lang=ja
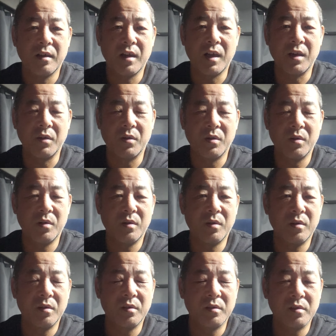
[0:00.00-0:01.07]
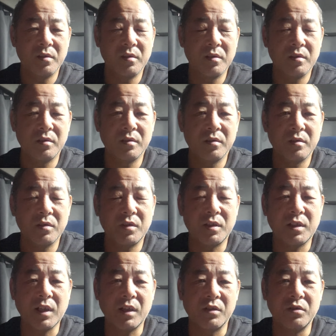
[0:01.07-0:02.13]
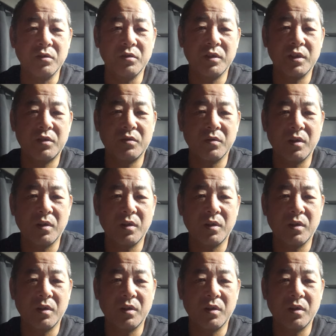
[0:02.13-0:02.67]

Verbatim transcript: あのー、しっかり休日